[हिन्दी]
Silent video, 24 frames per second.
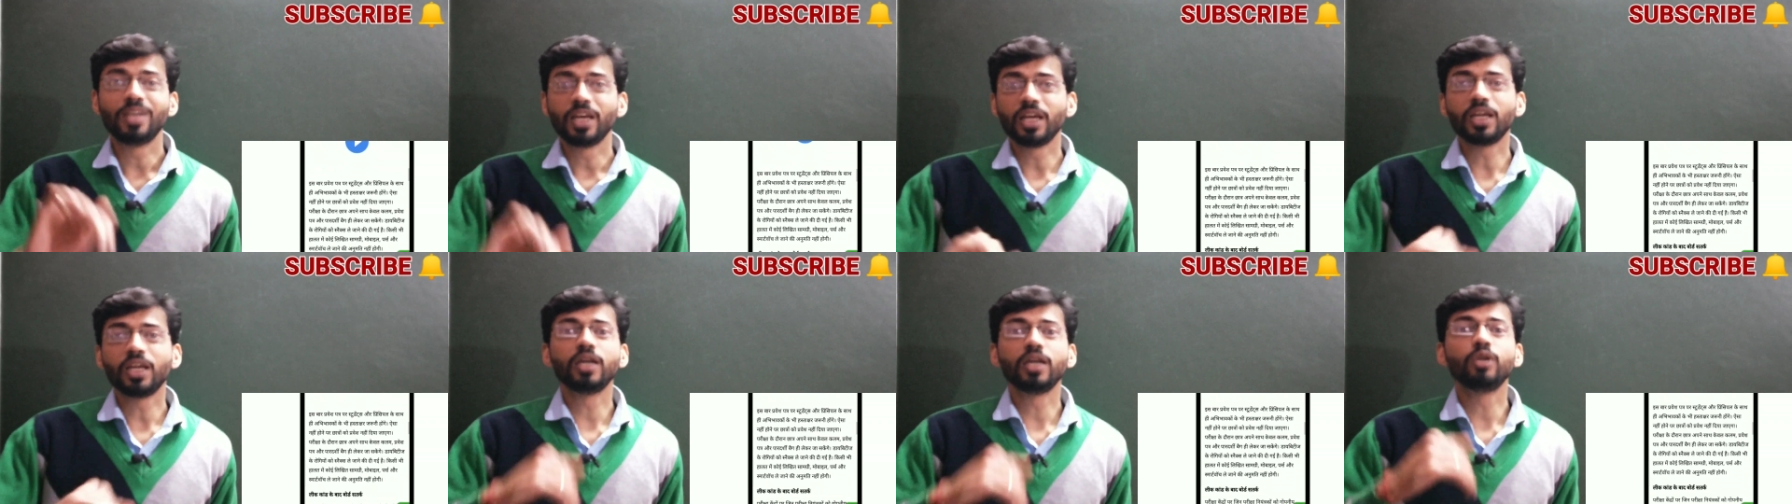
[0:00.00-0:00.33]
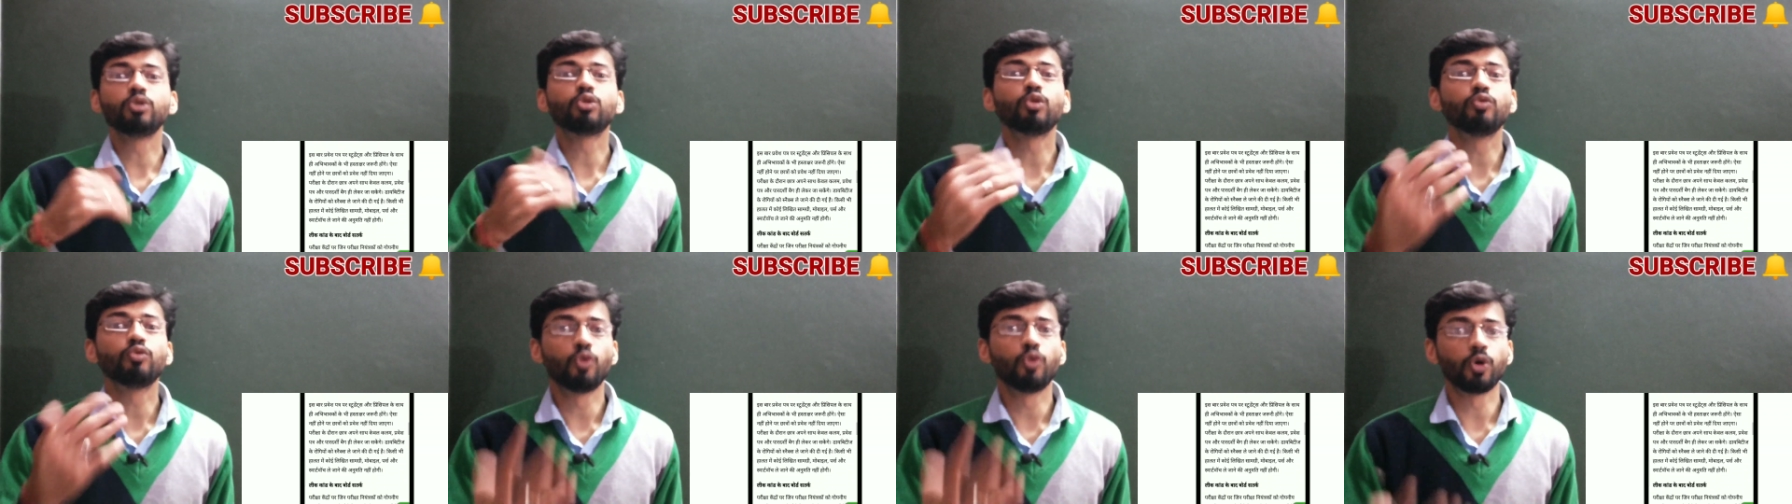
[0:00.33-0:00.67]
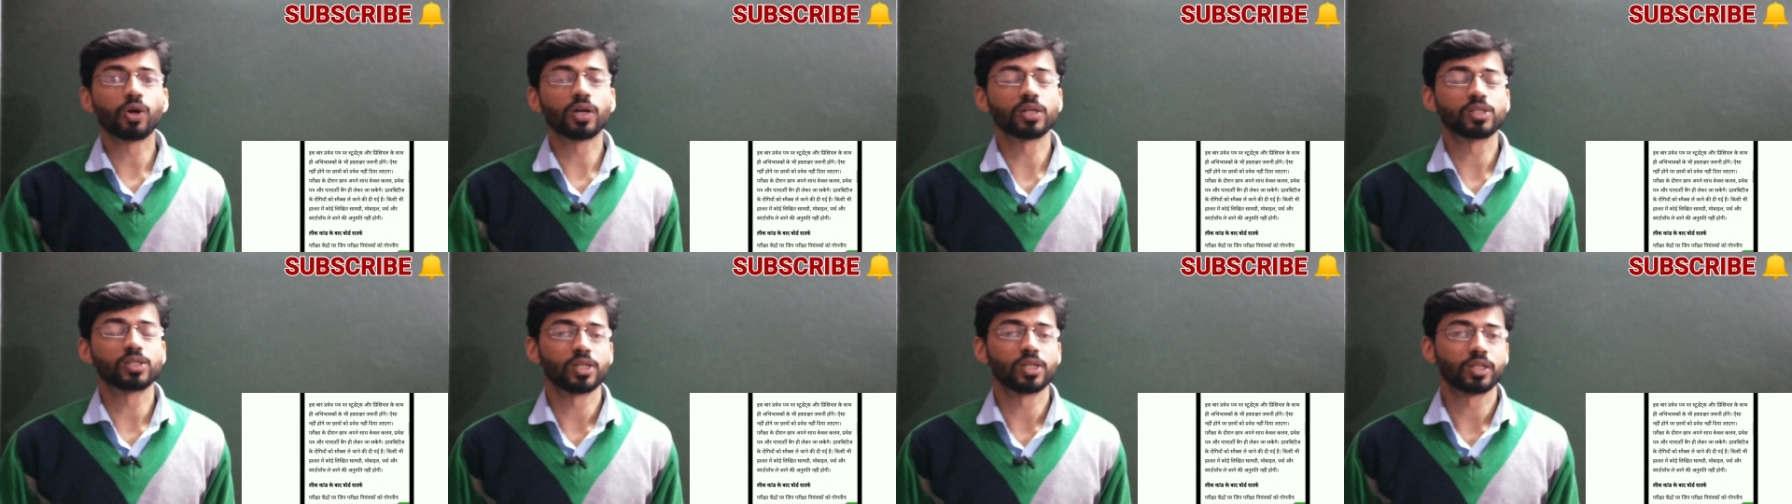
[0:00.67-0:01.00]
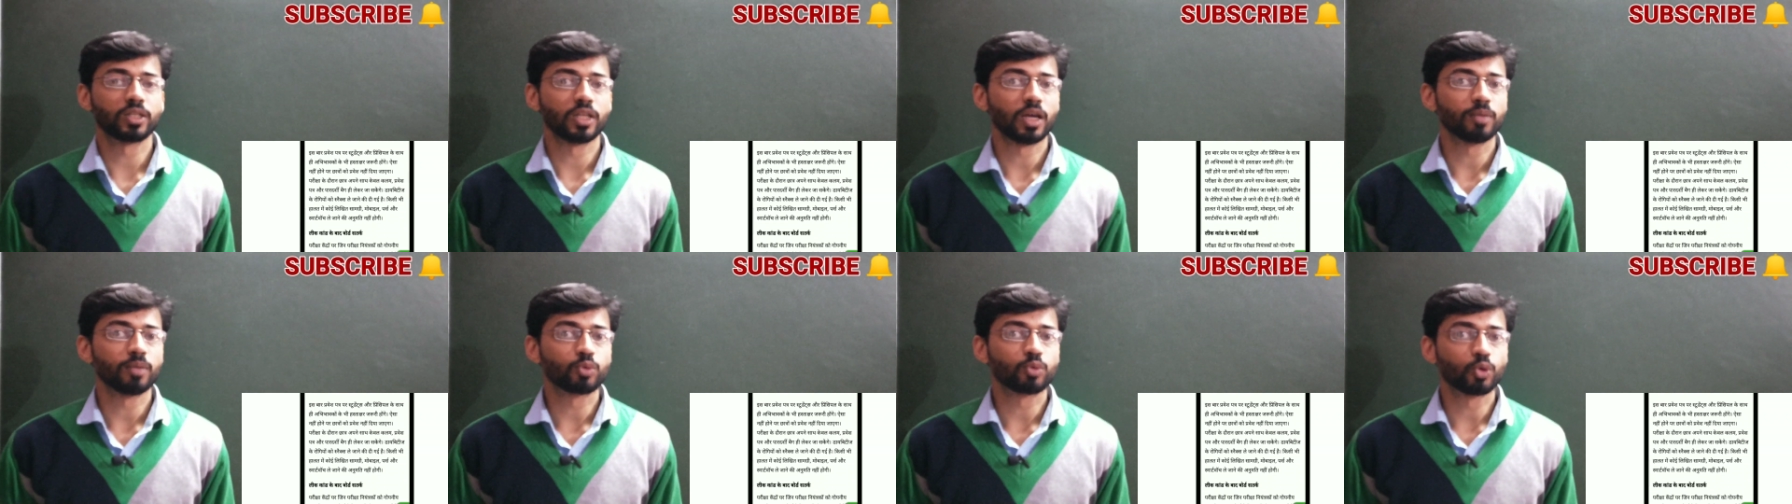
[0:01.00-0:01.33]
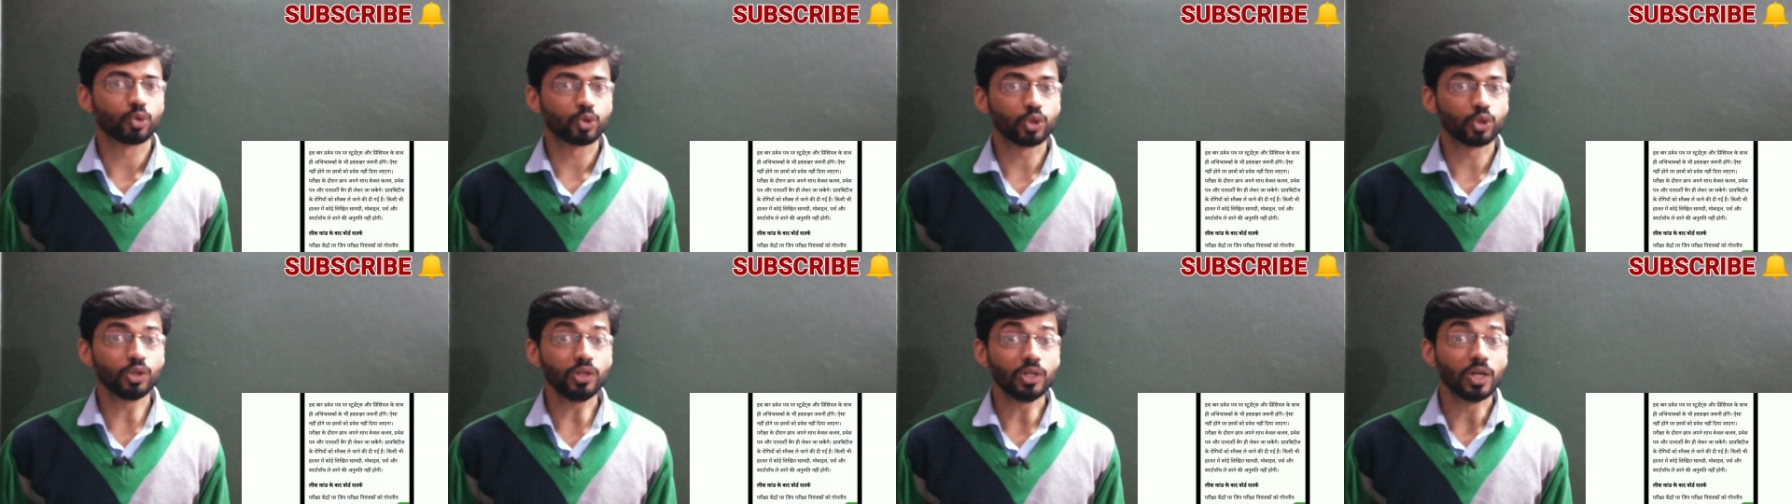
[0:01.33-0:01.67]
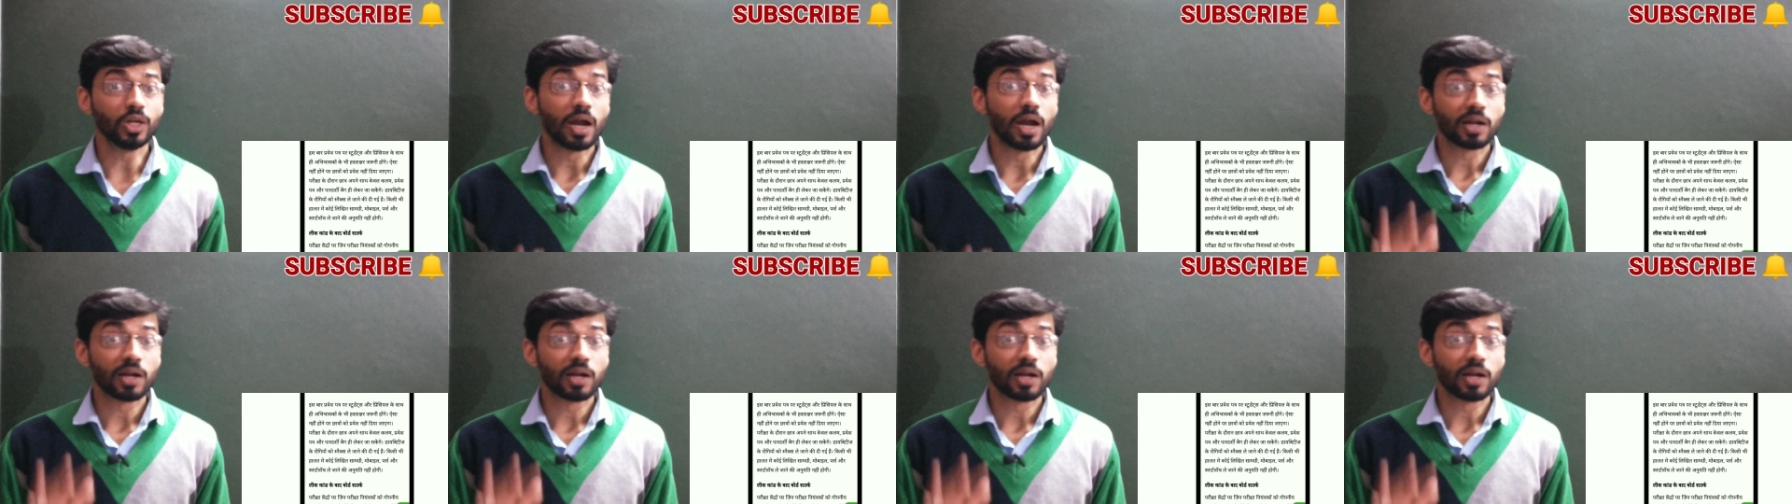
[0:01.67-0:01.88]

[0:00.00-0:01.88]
ये नहीं तो वो कर सकते आप क्वेश्चन